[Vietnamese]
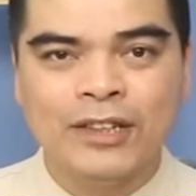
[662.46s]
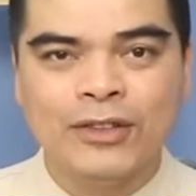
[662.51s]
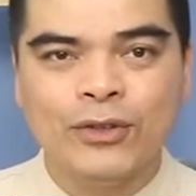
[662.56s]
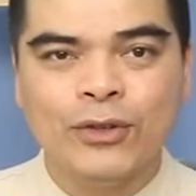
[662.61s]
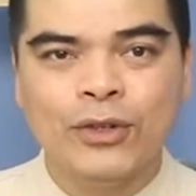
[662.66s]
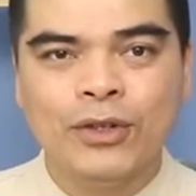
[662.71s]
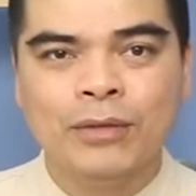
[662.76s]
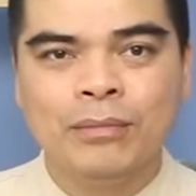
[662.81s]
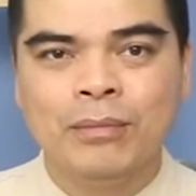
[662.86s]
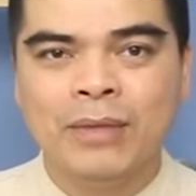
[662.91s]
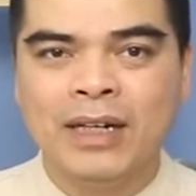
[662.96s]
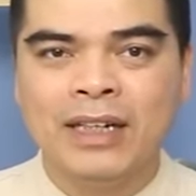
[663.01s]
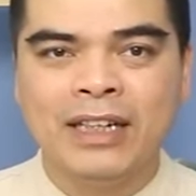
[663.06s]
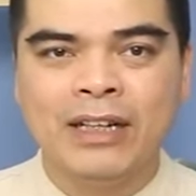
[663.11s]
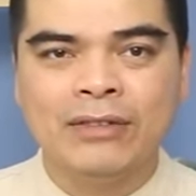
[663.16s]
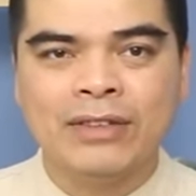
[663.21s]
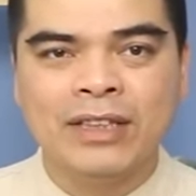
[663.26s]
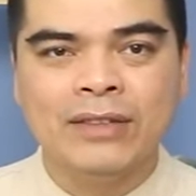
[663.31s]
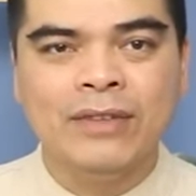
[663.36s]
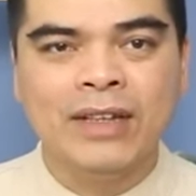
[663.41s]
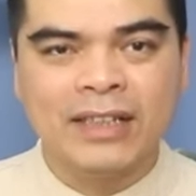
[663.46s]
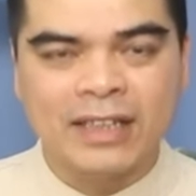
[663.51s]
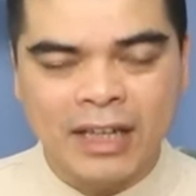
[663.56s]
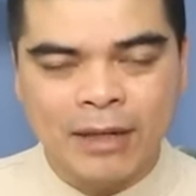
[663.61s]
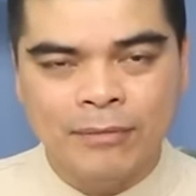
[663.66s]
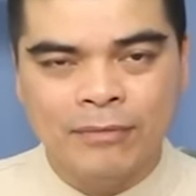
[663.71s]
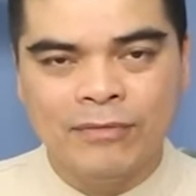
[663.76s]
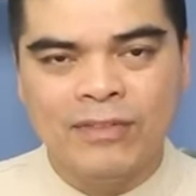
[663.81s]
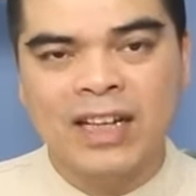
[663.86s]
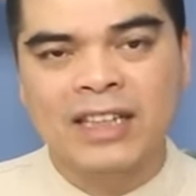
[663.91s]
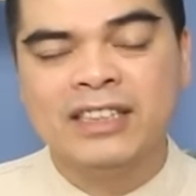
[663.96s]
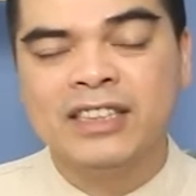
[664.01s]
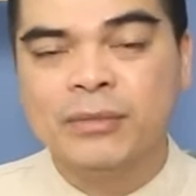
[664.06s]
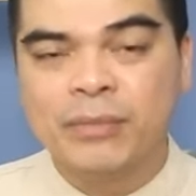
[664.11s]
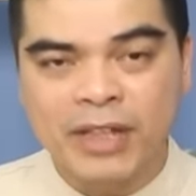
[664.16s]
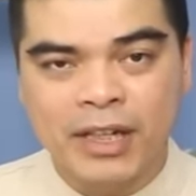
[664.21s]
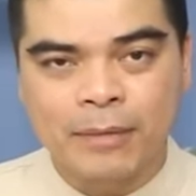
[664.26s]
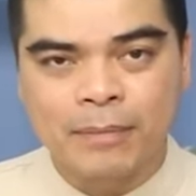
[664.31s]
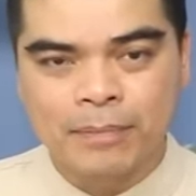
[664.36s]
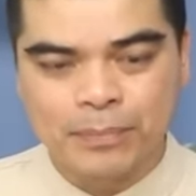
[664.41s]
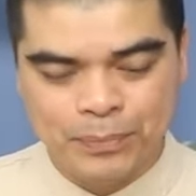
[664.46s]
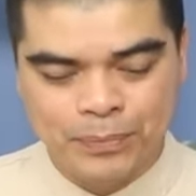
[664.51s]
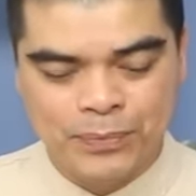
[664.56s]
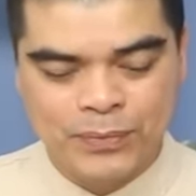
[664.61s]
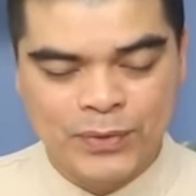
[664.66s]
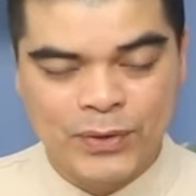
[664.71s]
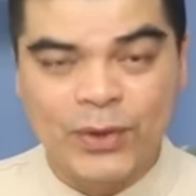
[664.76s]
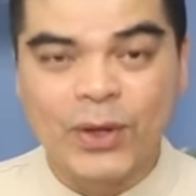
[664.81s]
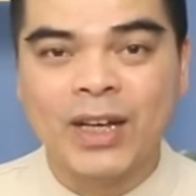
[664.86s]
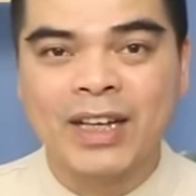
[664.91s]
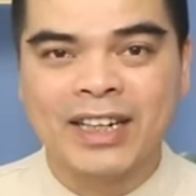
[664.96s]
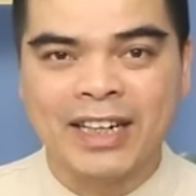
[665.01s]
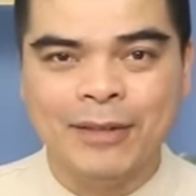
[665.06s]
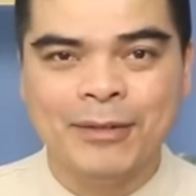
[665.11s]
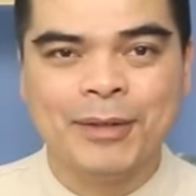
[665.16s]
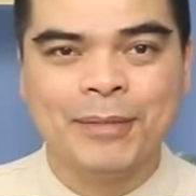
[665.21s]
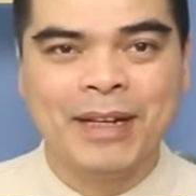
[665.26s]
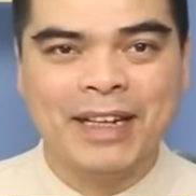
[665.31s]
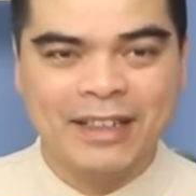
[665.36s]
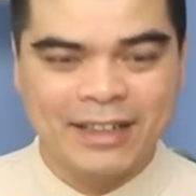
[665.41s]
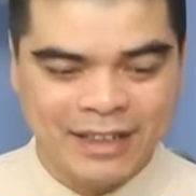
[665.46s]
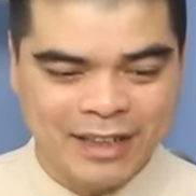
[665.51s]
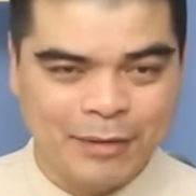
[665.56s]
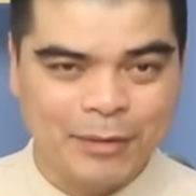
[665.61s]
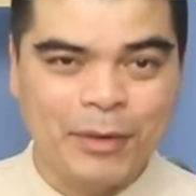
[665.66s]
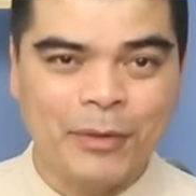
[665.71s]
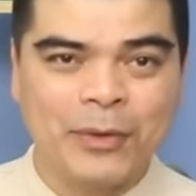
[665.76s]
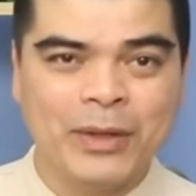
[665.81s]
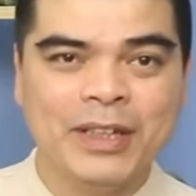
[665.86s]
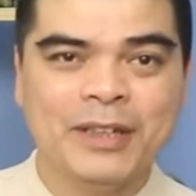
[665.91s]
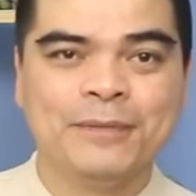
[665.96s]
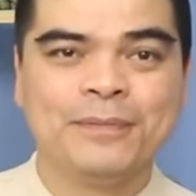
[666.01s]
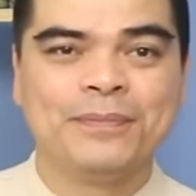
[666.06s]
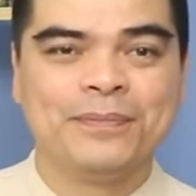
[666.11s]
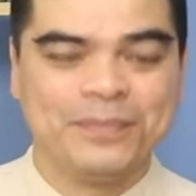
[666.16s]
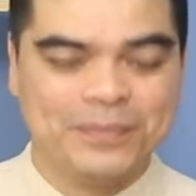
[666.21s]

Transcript: thì tôi mời đạo sĩ về thăm và chiêm nghiệm. Rồi, cảm ơn bác, cảm ơn bác Huy.